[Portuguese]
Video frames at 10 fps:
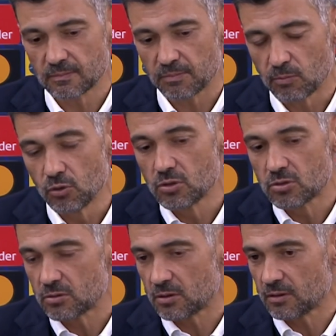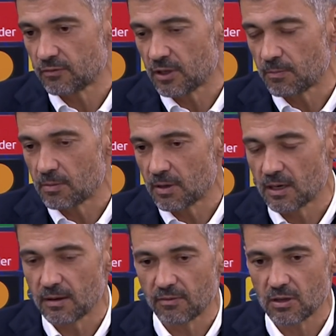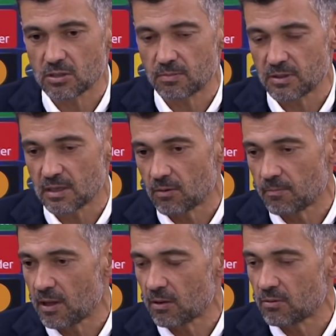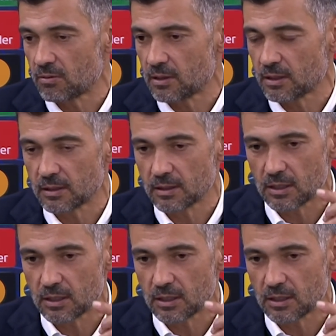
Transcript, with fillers: para muitos, uh, foi a primeira vez que pisaram um palco uh,